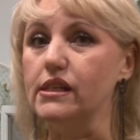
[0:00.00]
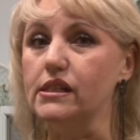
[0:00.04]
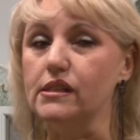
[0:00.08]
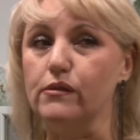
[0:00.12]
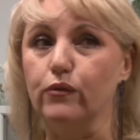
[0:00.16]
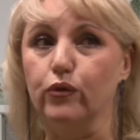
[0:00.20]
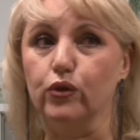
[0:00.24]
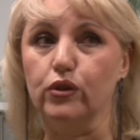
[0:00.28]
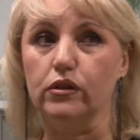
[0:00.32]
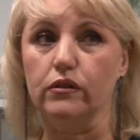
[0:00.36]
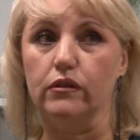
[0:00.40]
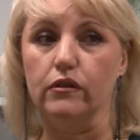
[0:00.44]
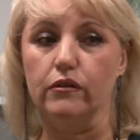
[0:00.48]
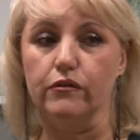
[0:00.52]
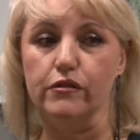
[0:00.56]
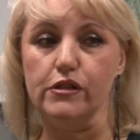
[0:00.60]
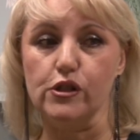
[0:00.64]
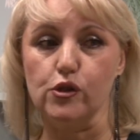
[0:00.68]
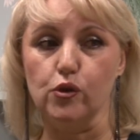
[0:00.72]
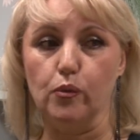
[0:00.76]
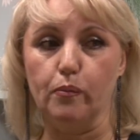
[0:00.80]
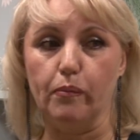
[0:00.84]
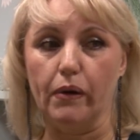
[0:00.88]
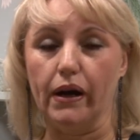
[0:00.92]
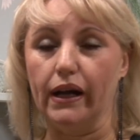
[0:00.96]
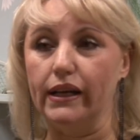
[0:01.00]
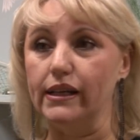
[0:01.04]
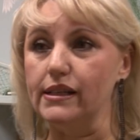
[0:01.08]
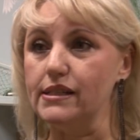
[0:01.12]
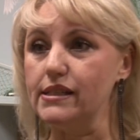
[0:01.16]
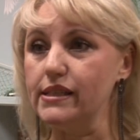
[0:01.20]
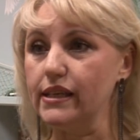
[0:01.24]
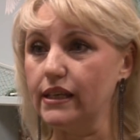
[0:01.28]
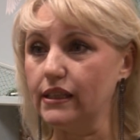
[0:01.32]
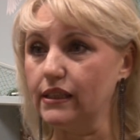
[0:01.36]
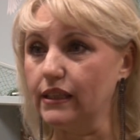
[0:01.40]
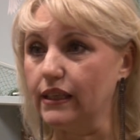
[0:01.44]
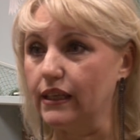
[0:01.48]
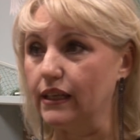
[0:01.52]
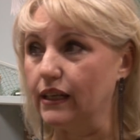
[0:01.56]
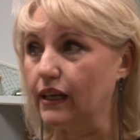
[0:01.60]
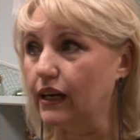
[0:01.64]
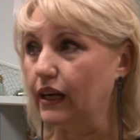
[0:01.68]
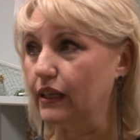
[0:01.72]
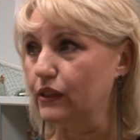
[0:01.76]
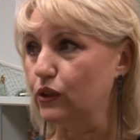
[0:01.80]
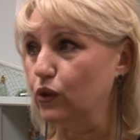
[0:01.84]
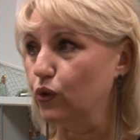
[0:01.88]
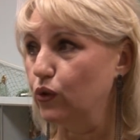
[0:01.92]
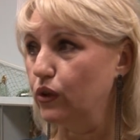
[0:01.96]
здесь вот выступали детки,
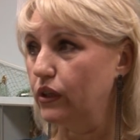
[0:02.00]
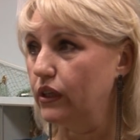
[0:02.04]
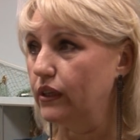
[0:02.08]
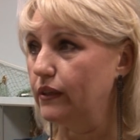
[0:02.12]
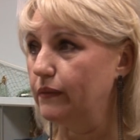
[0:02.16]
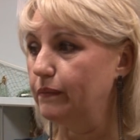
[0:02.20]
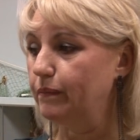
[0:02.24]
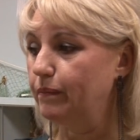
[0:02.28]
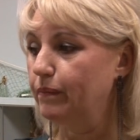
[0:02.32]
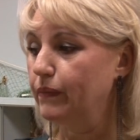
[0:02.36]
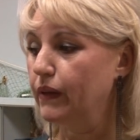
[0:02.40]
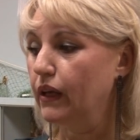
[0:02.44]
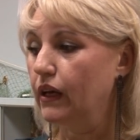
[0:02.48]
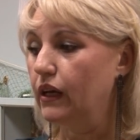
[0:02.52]
которые,